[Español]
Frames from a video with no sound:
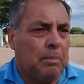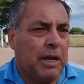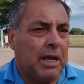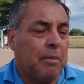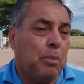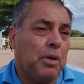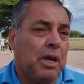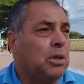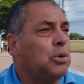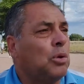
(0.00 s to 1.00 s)
para que
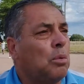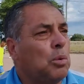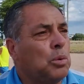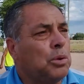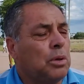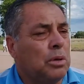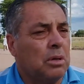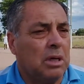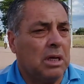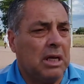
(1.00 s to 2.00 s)
puedan ir todo el mundo
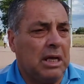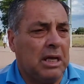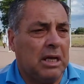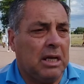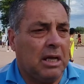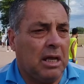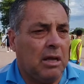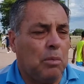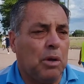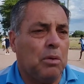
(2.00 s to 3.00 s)

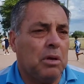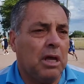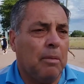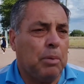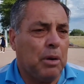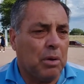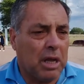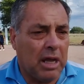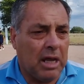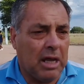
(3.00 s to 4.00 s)
y bueno, y espero
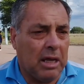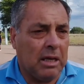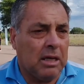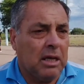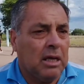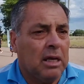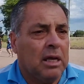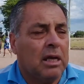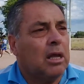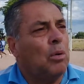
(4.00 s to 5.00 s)
que
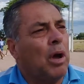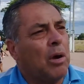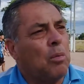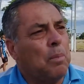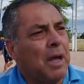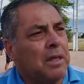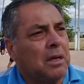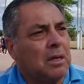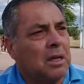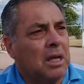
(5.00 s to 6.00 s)
que los
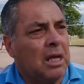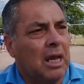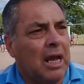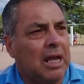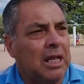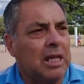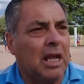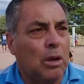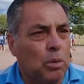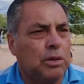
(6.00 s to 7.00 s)
acompañen. Eh, la
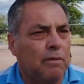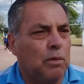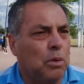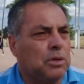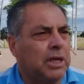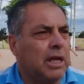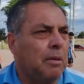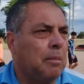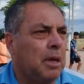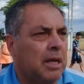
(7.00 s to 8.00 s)
gente que le gusta el fútbol sé
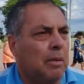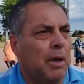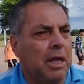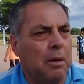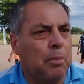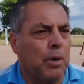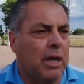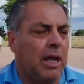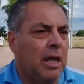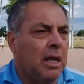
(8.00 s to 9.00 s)
eh, que, va a ir
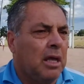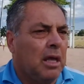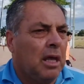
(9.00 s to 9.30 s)
porque